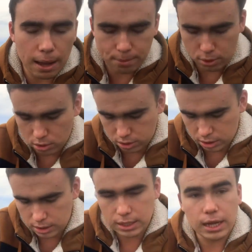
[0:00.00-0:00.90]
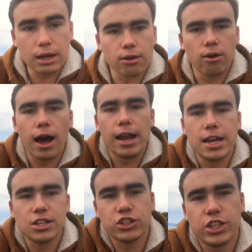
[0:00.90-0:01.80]
à prendre euh, à la
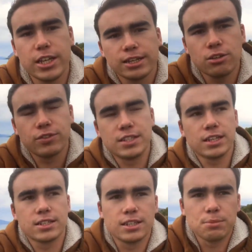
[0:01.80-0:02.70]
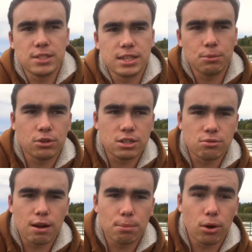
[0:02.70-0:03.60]
légère, hein, on va dire, c'est des médicaments qui sont
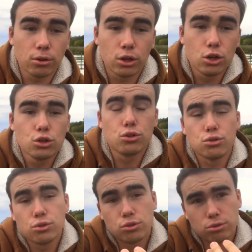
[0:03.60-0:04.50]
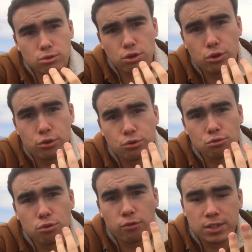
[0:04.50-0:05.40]
à prendre,
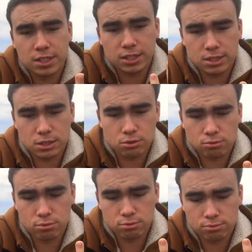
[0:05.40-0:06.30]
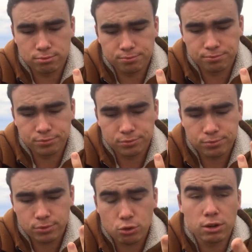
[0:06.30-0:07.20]
on va dire, qui sont
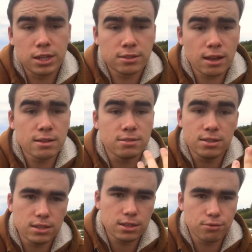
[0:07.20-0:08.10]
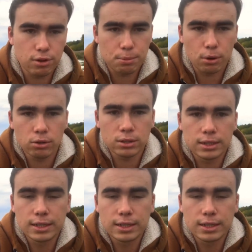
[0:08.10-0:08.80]
que l'État dit qu'il faut les prendre.